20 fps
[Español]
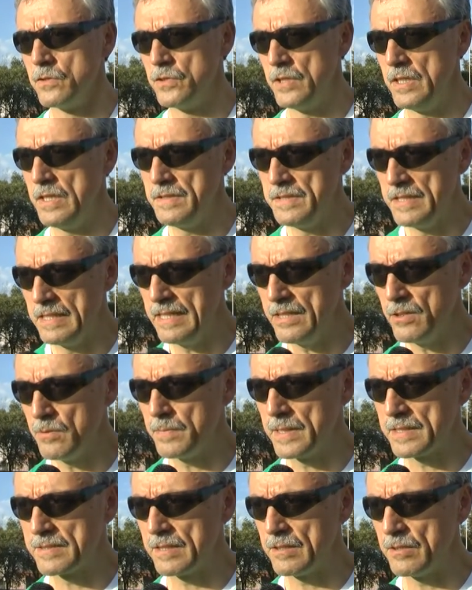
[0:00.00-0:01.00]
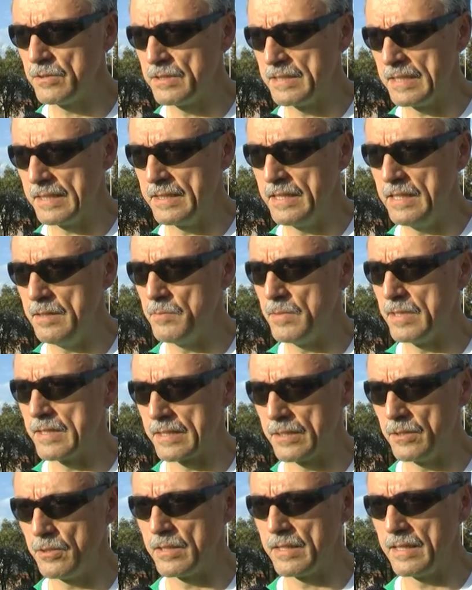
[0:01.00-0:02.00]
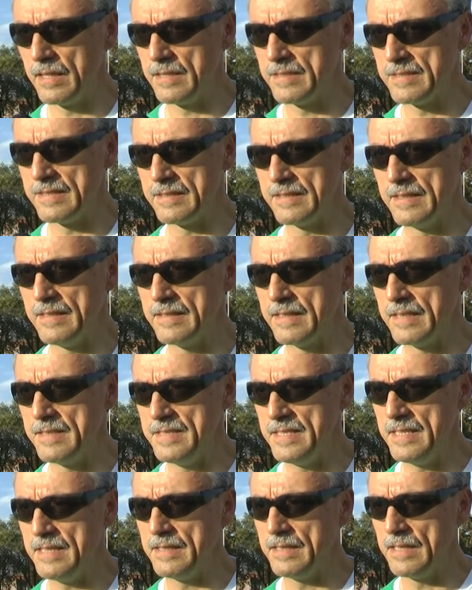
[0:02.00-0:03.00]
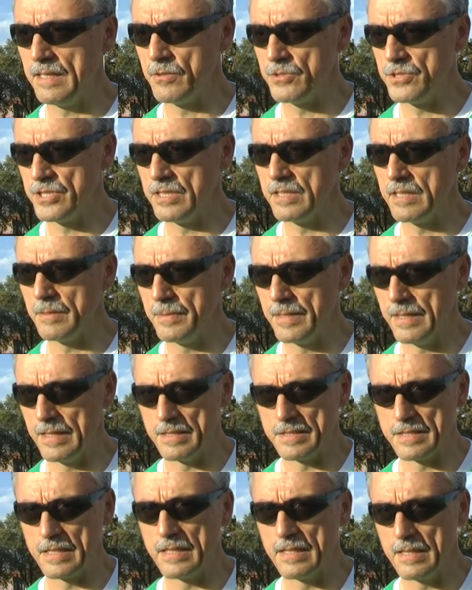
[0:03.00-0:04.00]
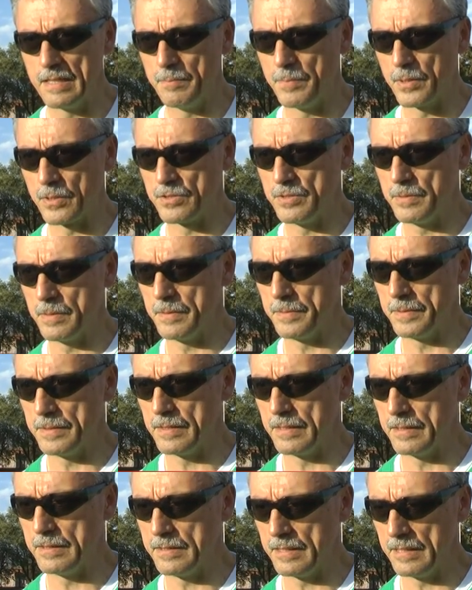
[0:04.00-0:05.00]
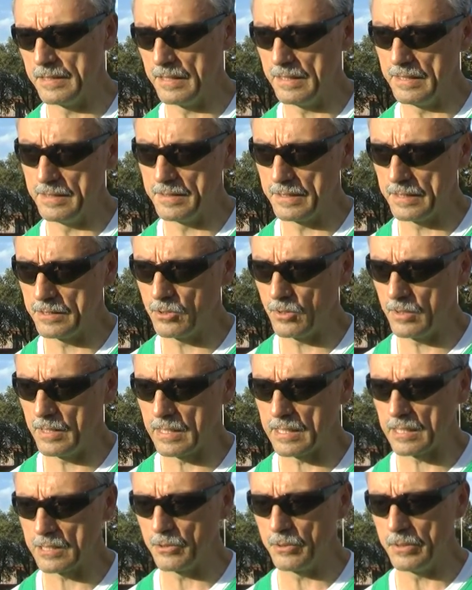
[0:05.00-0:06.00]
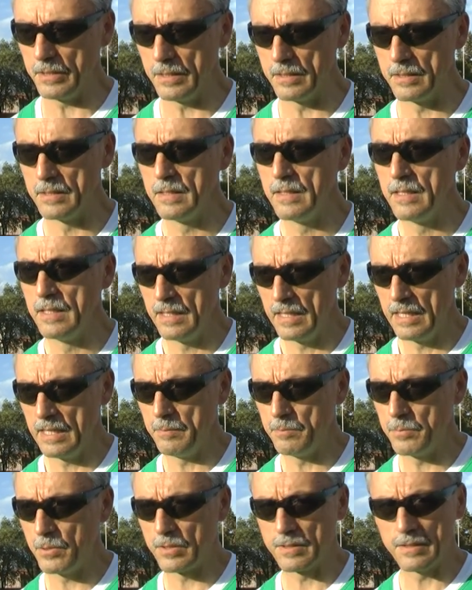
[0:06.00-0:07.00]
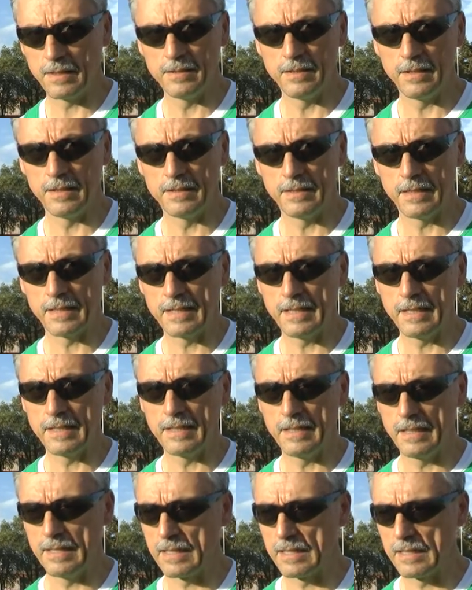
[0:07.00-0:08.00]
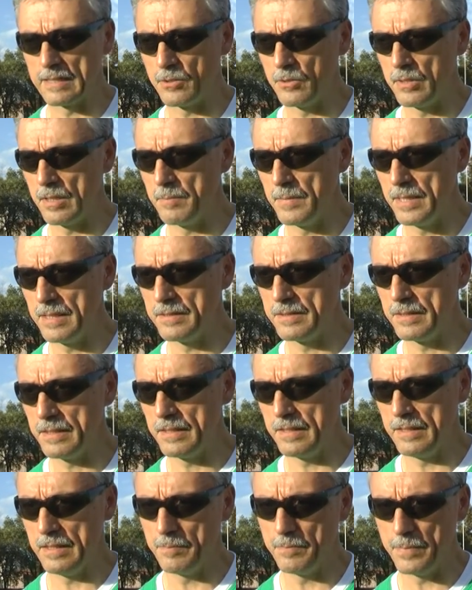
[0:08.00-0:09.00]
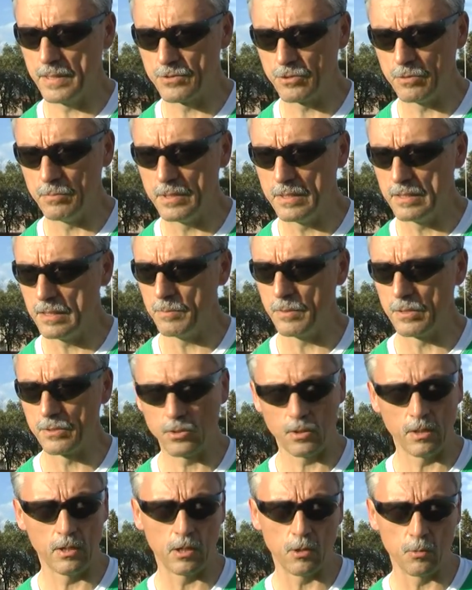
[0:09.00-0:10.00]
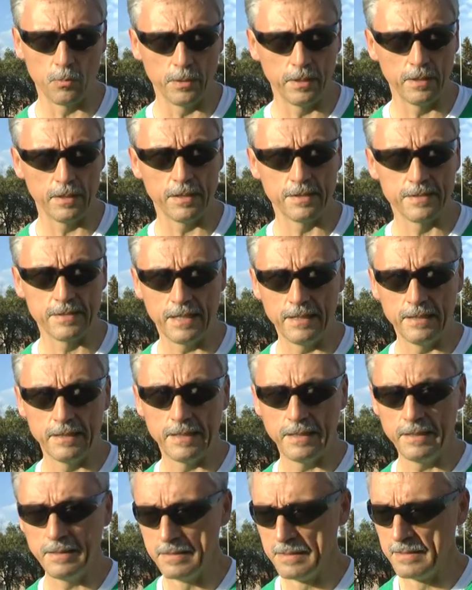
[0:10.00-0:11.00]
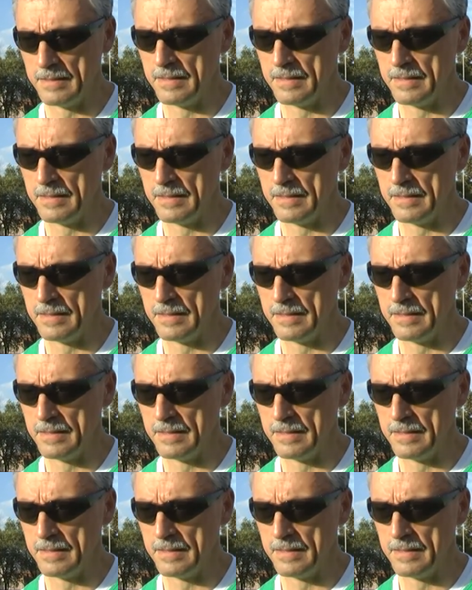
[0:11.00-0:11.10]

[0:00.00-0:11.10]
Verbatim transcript: Sí, el año pasado trajimos alrededor de 77, 80 medallas aproximadamente, entre, entre todas las categorías. Es importante destacar que la categoría máster, y de paso invitamos a toda la comunidad de Salta,